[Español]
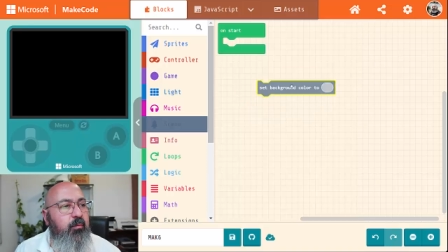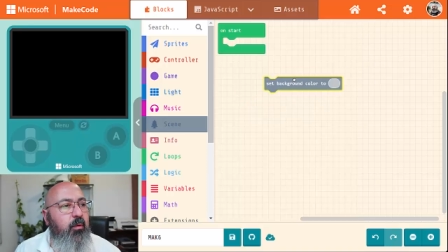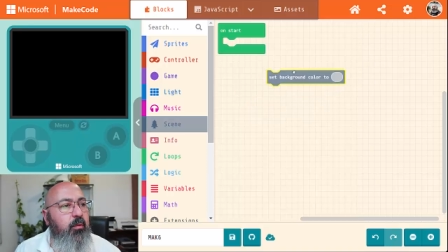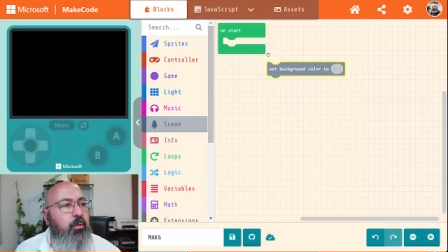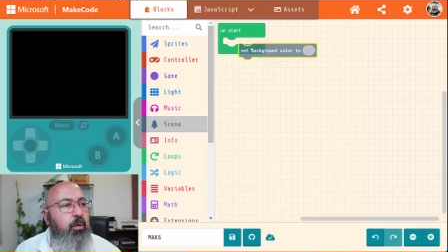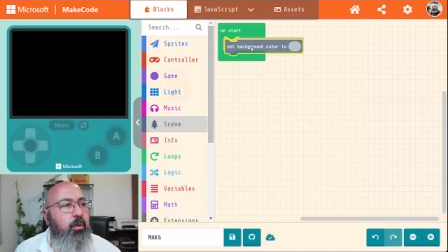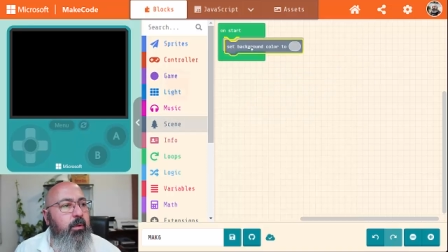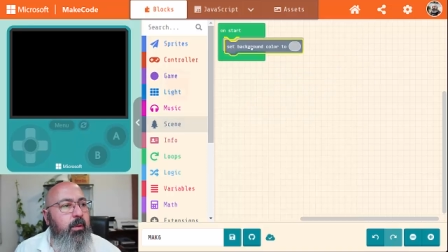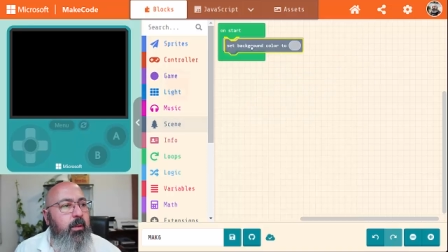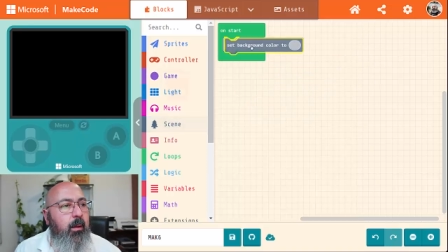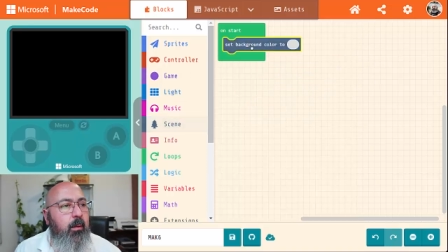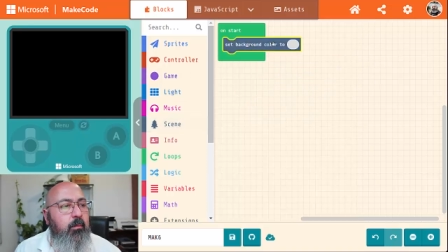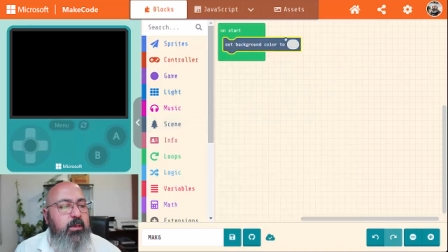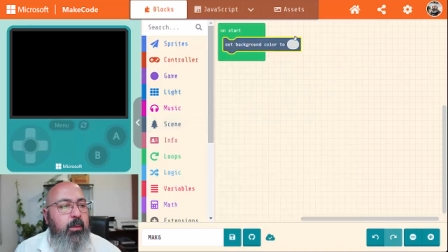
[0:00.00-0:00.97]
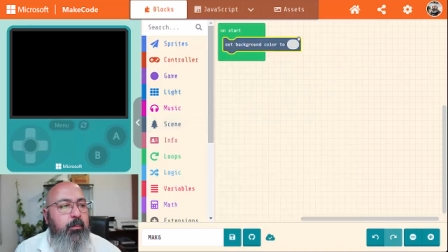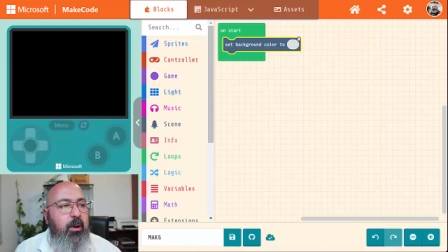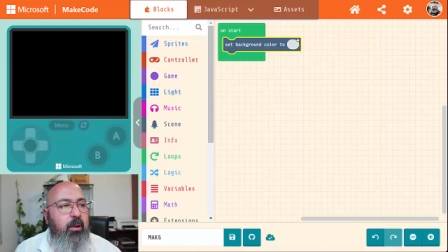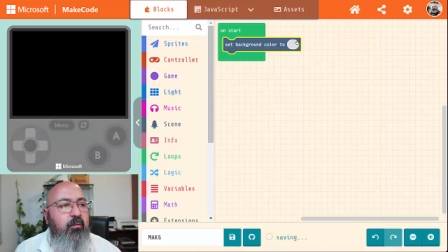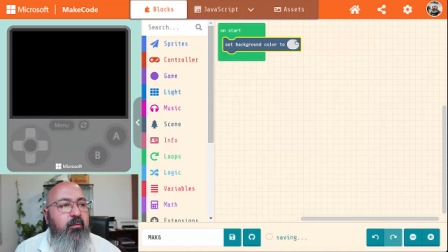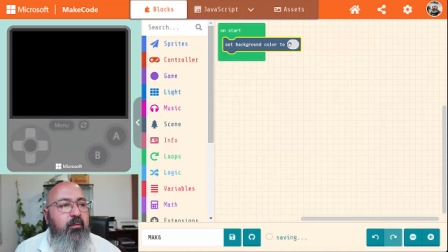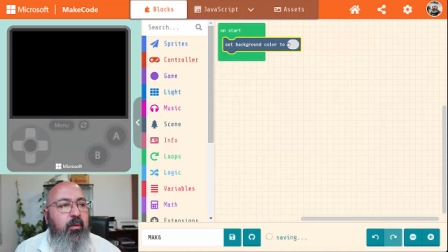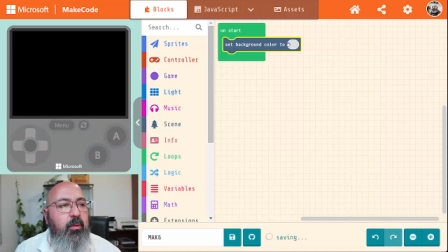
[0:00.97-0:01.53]
fondo. Vamos a poner
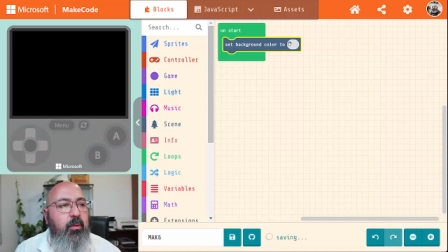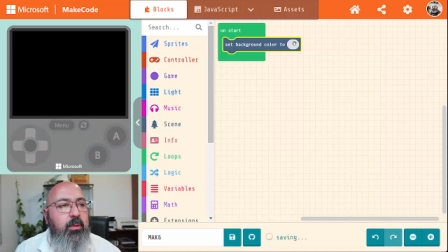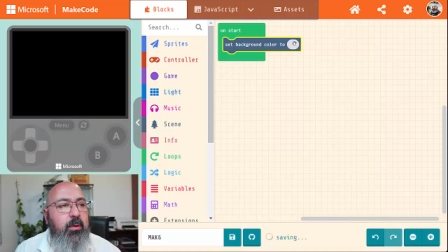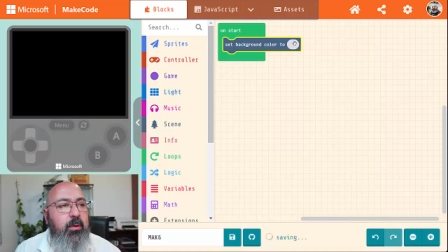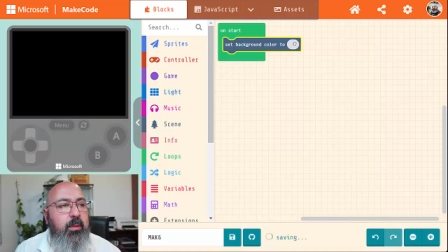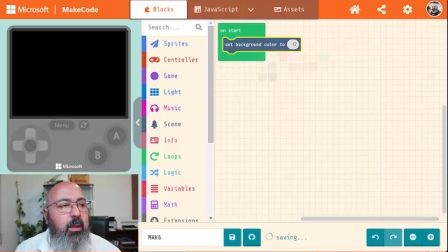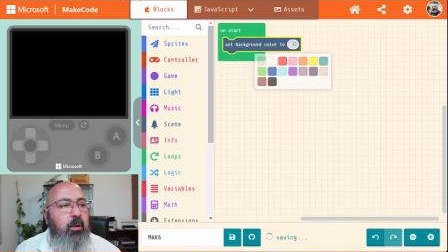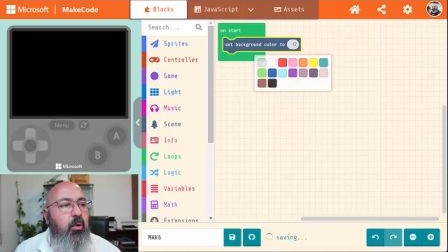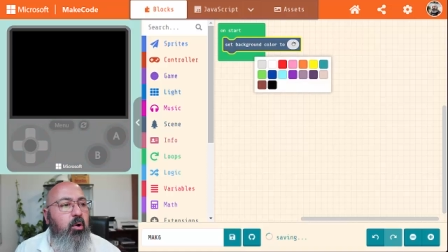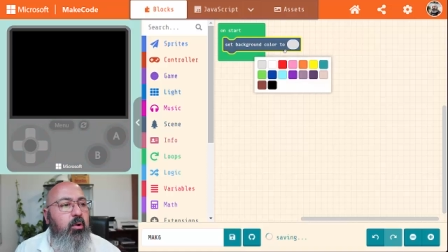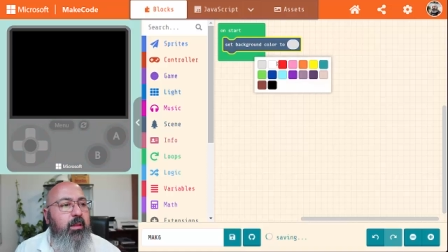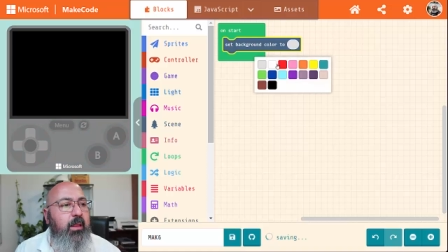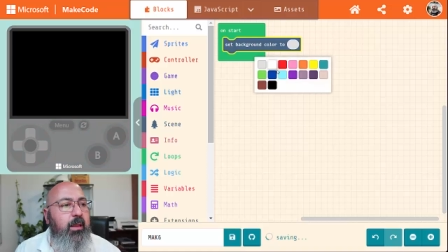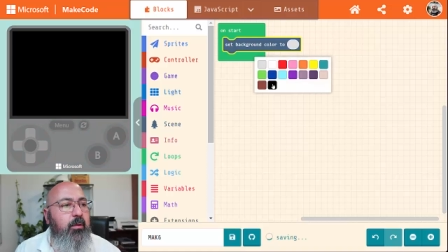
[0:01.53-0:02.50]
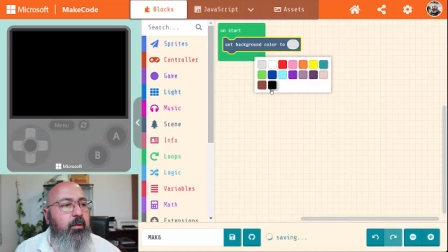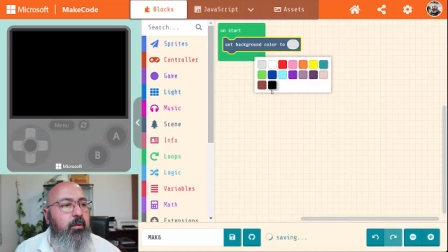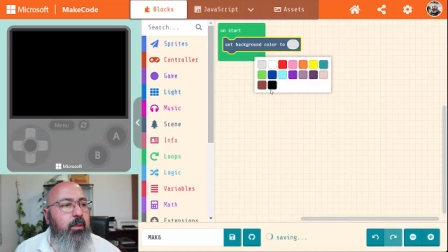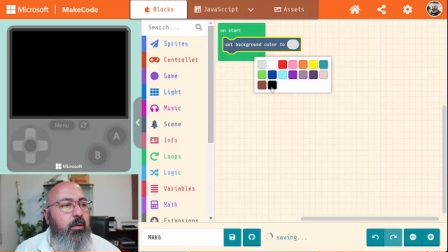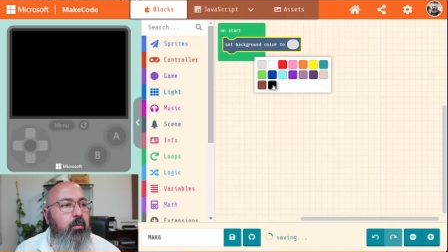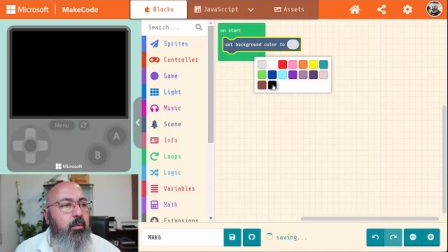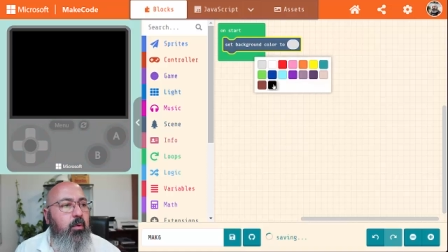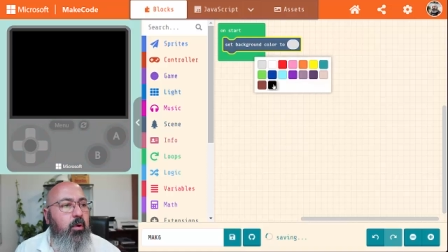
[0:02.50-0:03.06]
un fondo de color negro,
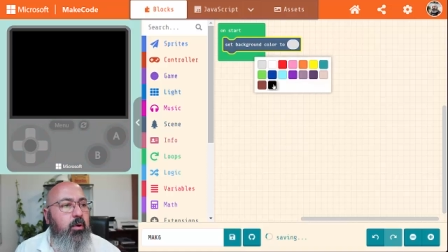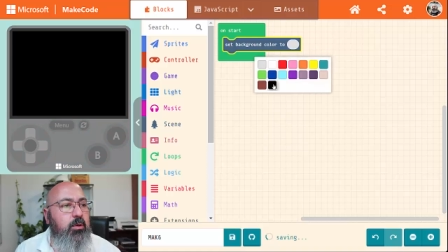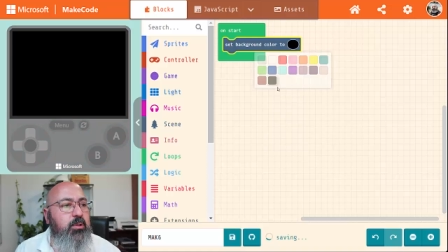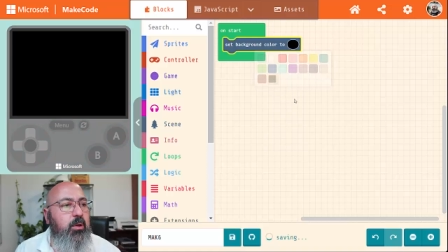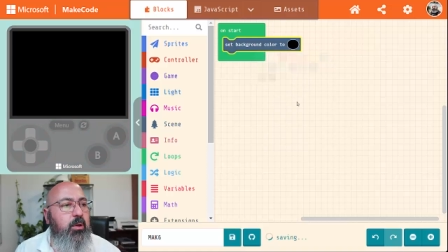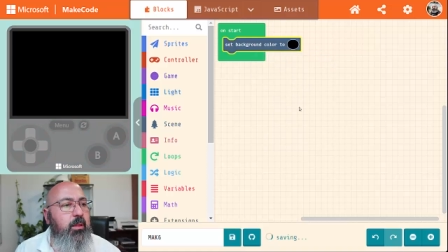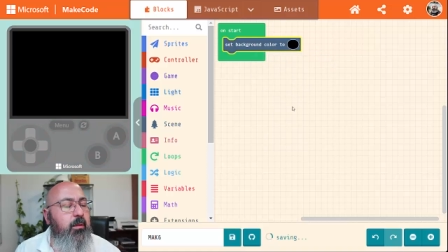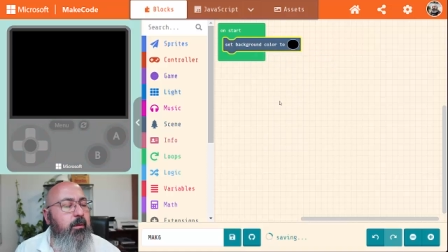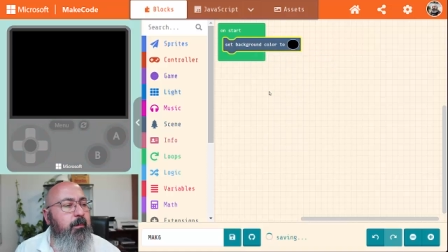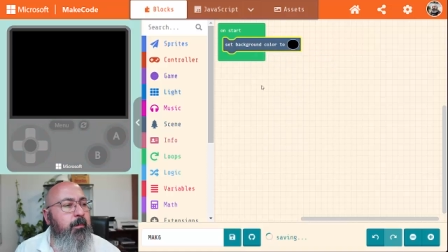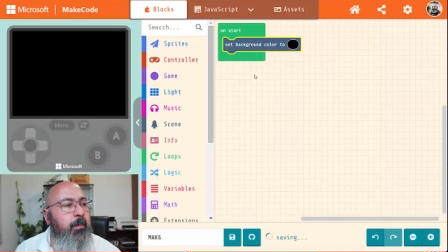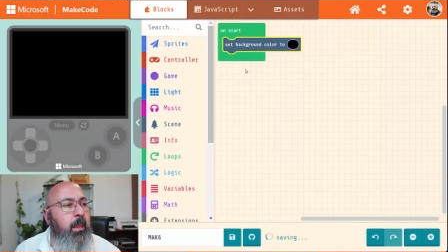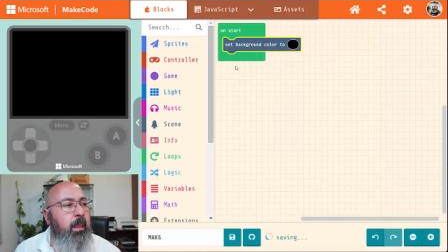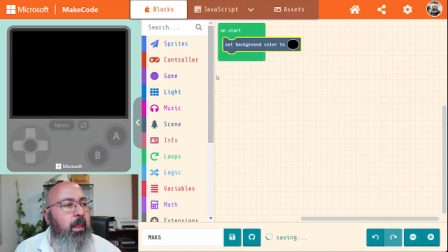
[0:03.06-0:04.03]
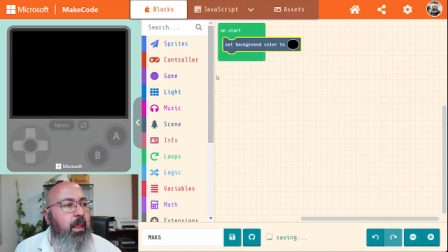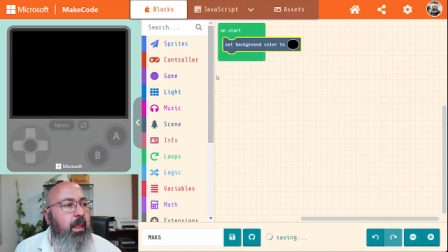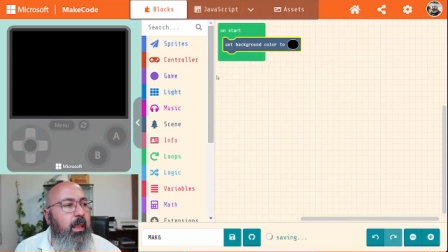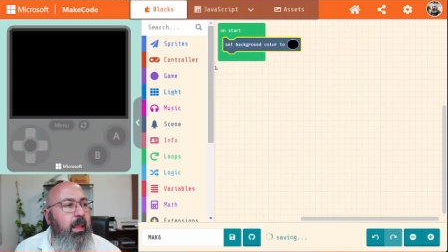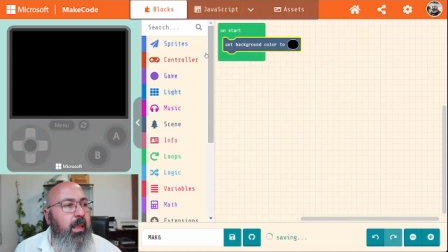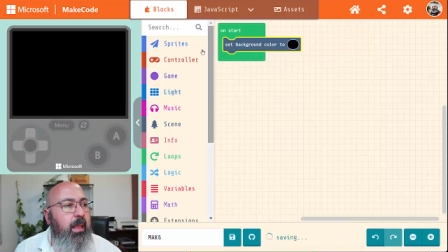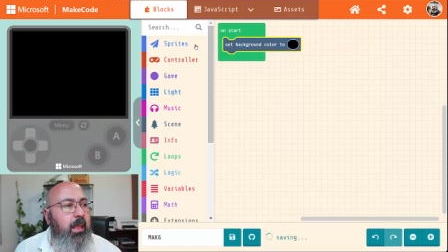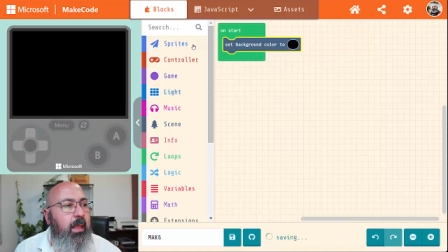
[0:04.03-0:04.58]
de un color sólido,
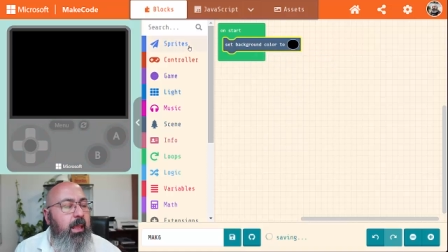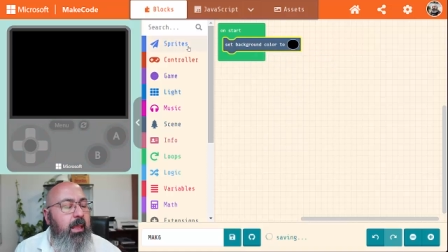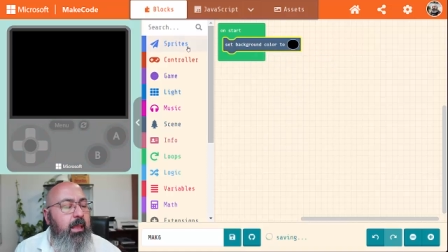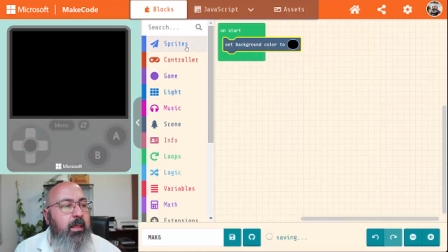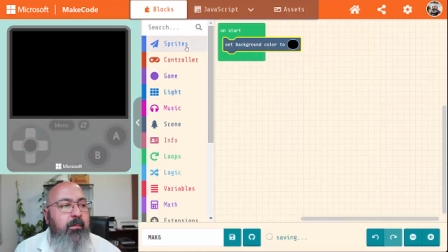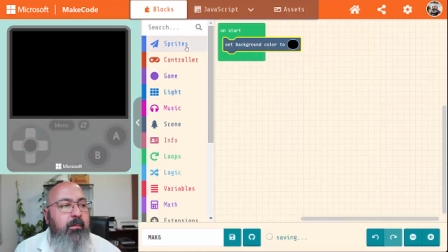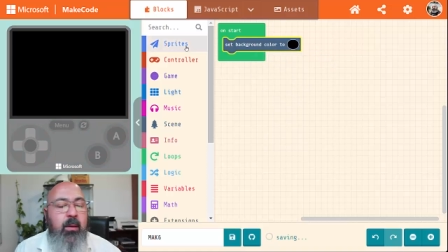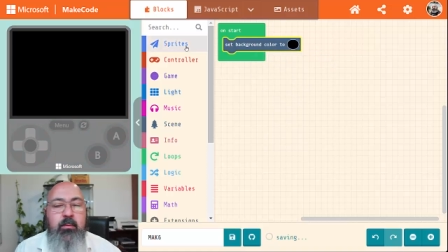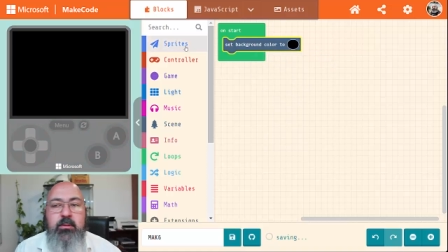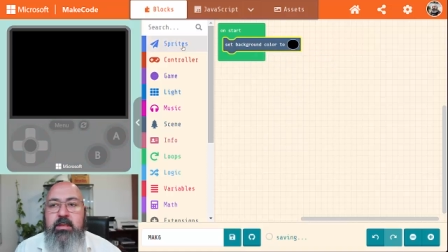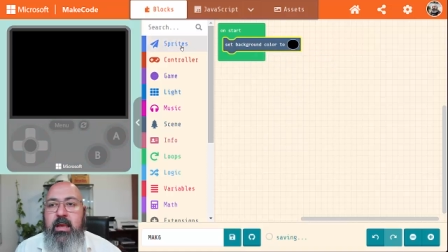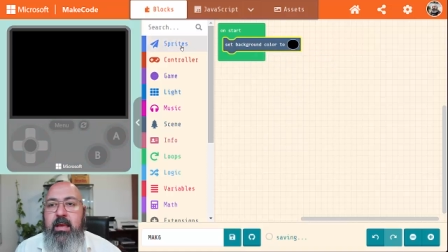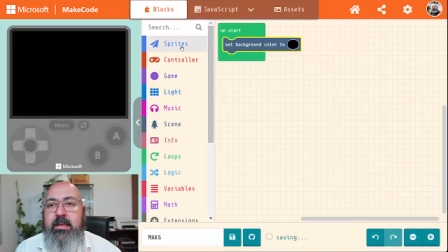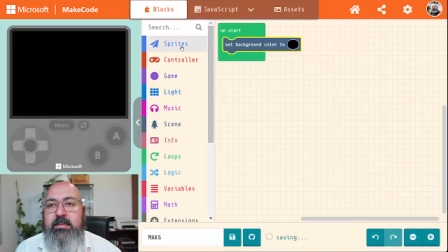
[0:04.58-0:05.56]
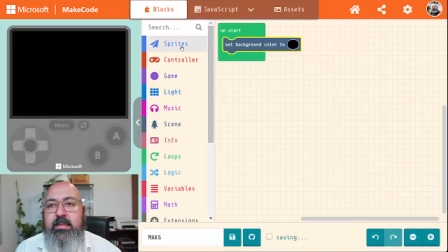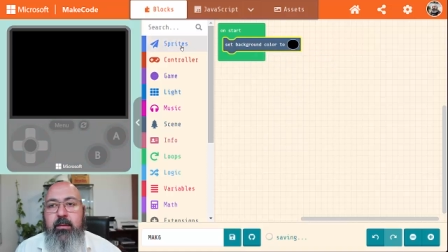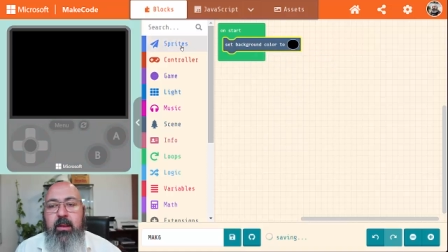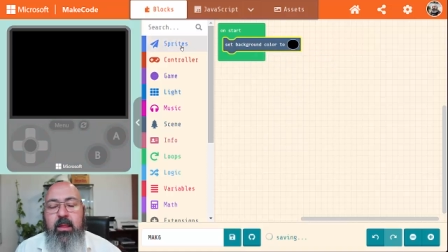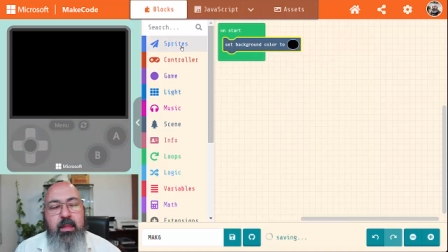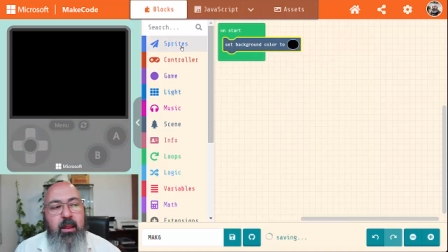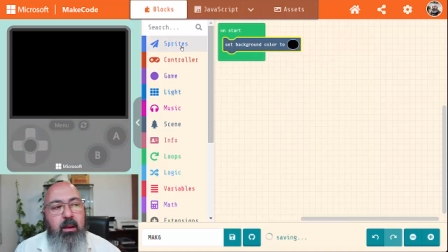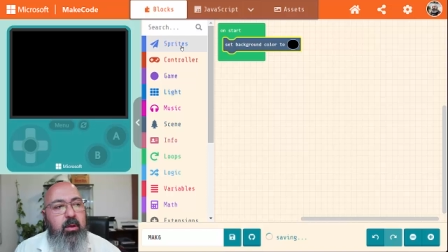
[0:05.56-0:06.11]
eh, y vamos a
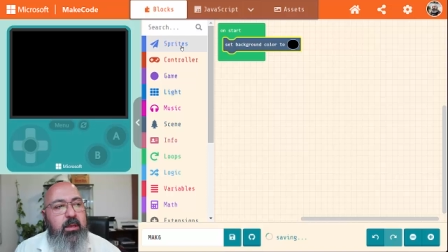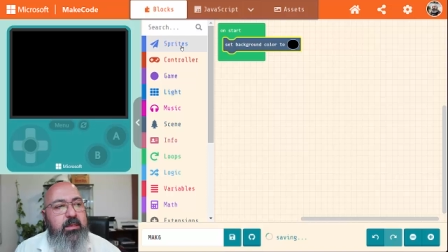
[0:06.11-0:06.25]
establecer lo